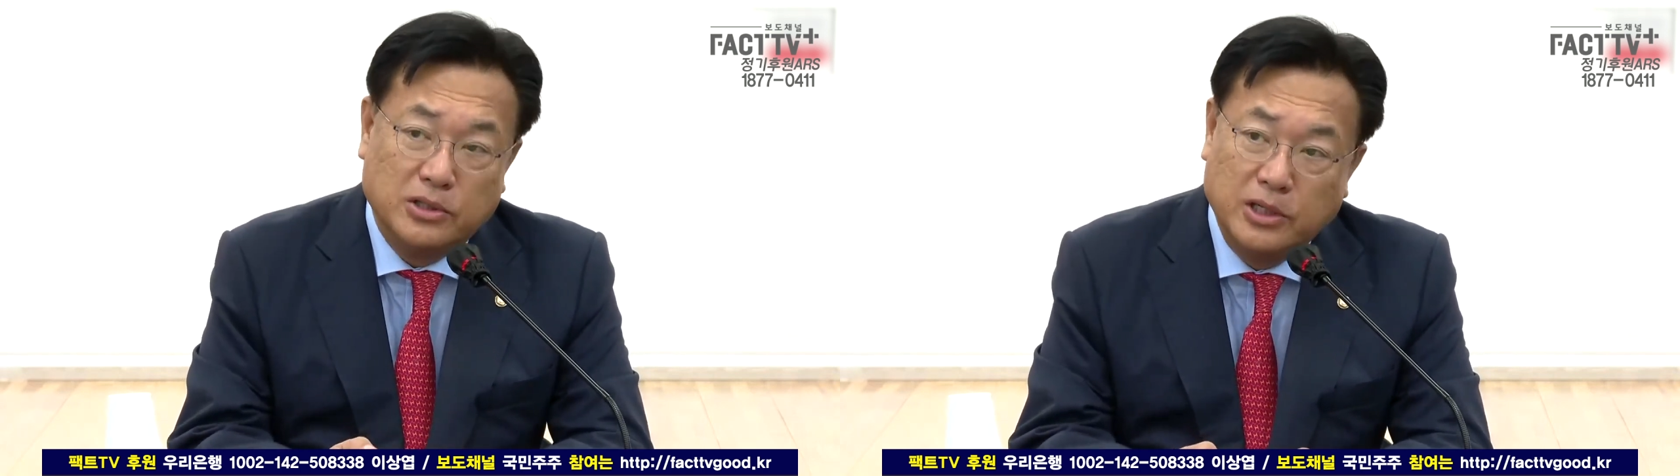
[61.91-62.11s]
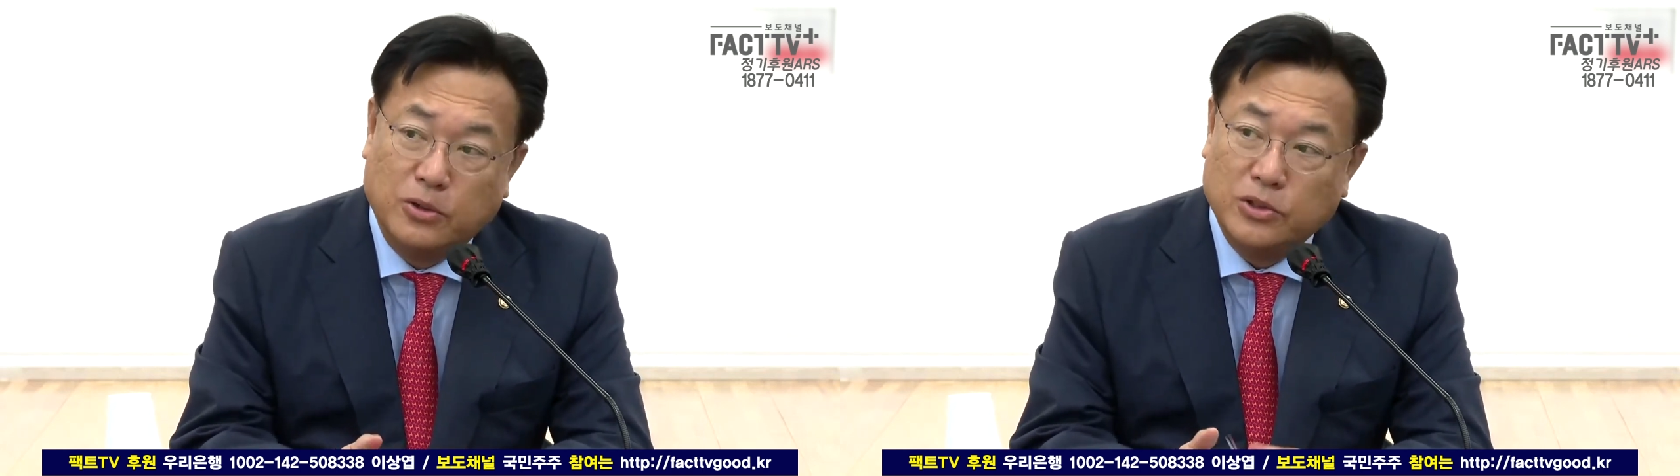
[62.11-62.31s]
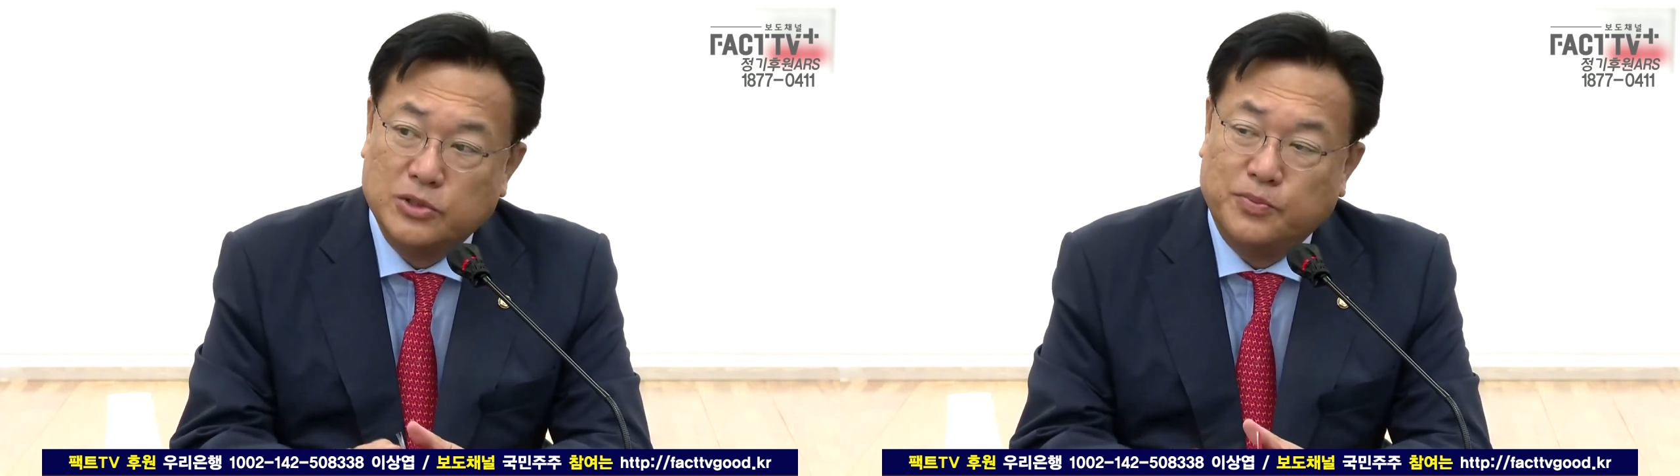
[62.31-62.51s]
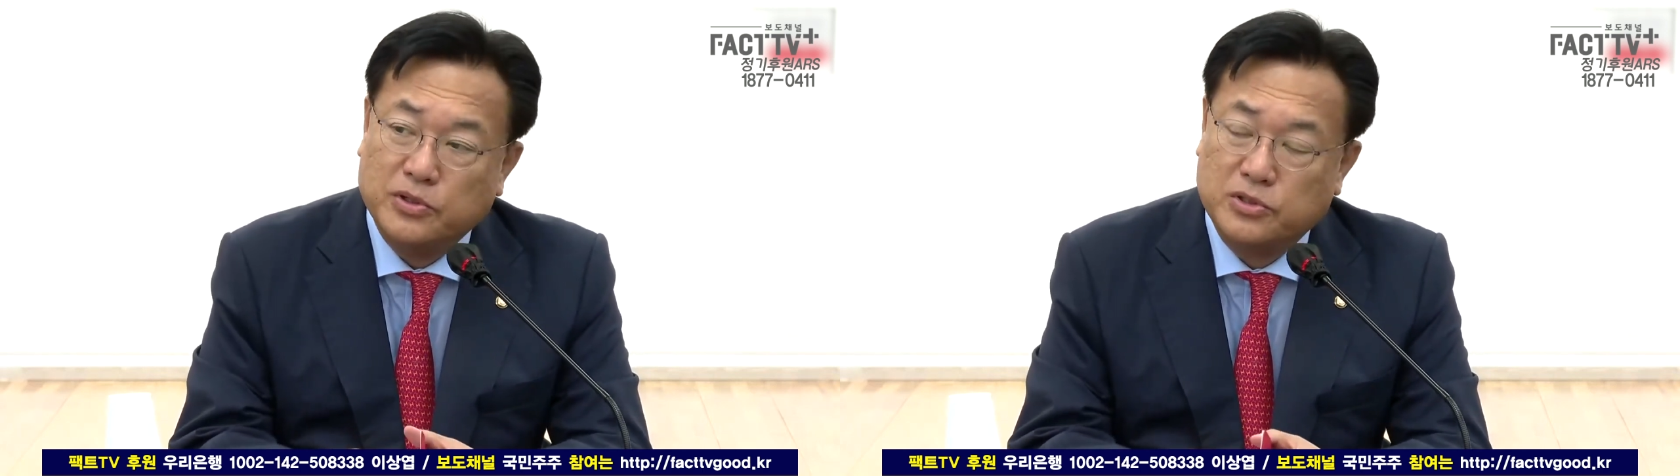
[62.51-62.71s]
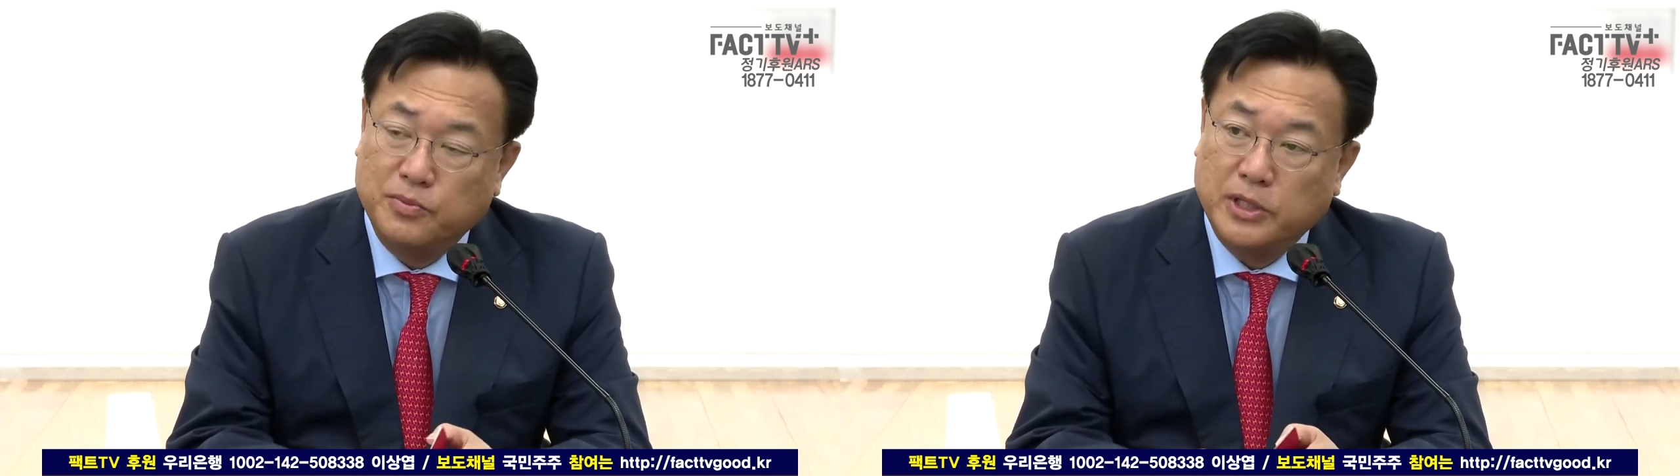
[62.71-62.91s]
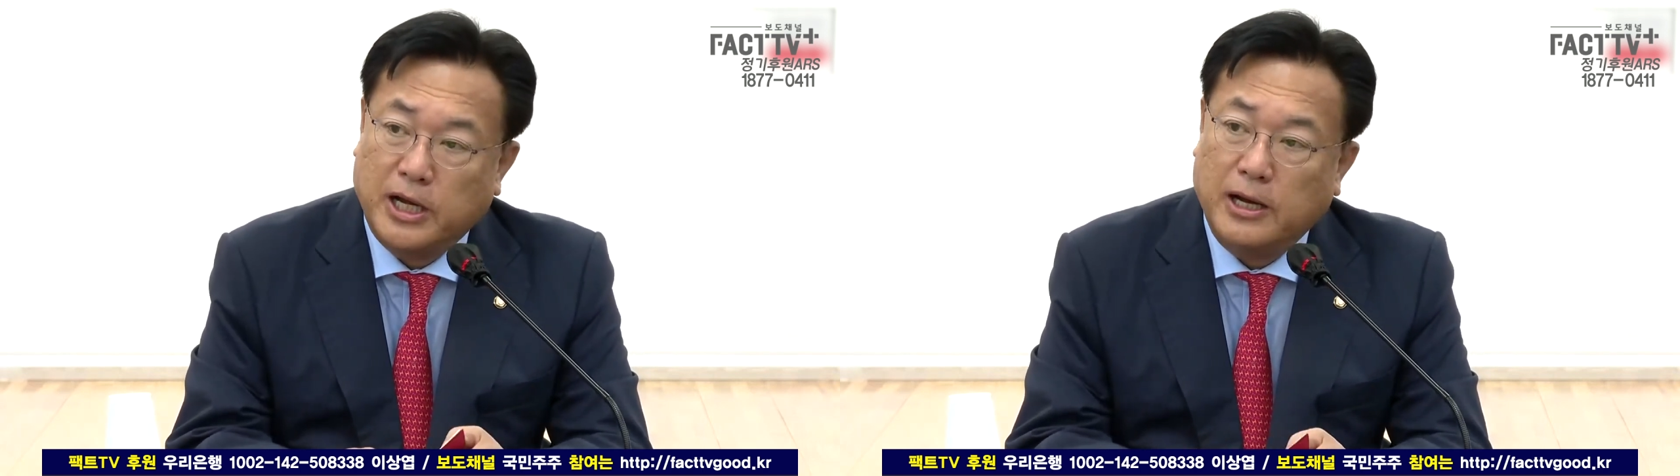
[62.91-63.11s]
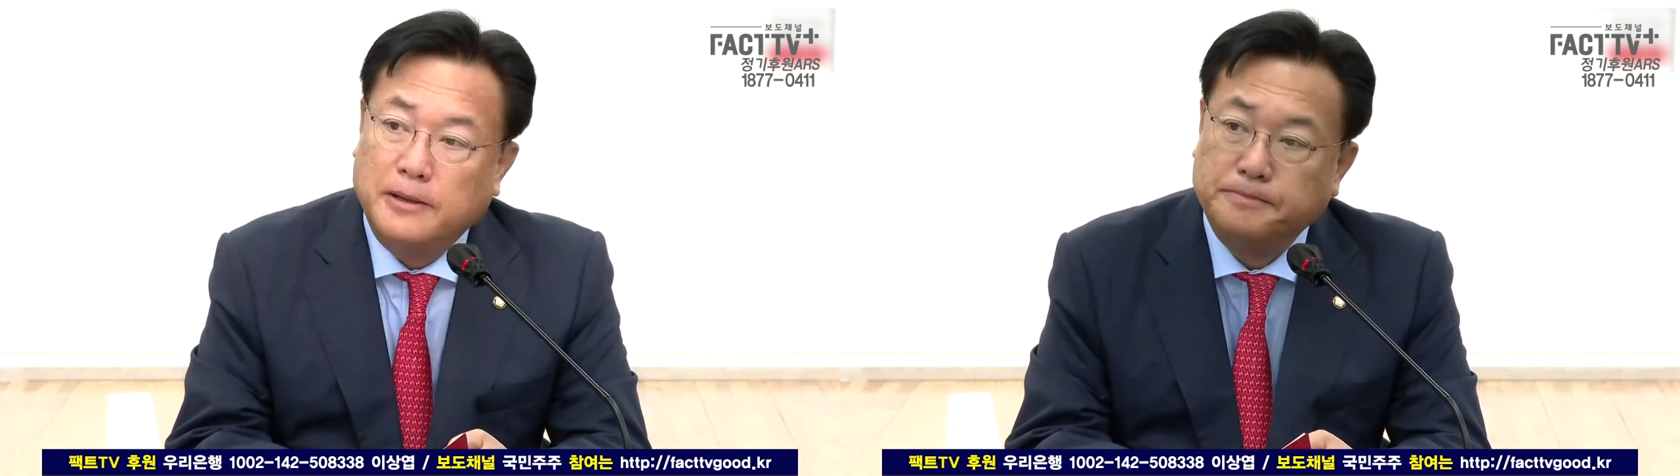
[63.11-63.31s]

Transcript: 드리고 싶었습니다.